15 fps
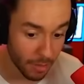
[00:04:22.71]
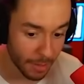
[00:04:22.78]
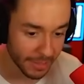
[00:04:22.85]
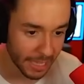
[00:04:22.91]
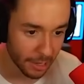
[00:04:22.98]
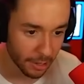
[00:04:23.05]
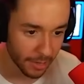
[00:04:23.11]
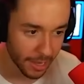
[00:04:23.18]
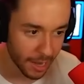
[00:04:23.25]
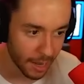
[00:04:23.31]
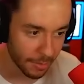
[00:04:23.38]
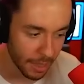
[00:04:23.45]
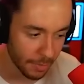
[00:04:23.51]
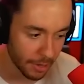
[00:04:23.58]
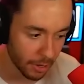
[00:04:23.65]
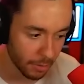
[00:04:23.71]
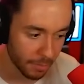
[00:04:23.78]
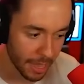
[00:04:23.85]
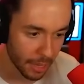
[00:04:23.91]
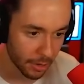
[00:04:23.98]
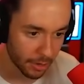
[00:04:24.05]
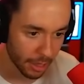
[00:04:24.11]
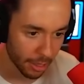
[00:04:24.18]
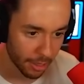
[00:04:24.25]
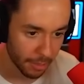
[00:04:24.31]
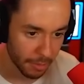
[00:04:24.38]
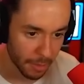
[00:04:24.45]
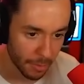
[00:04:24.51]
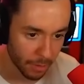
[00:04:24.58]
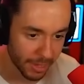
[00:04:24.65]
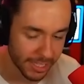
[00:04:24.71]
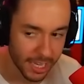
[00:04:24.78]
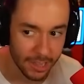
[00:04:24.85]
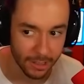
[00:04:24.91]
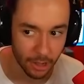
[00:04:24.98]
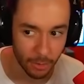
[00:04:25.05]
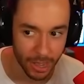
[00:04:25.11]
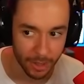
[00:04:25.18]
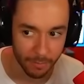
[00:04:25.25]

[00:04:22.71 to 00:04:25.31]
iba a matar con el arma, pero me he acordado de mi promesa y digo,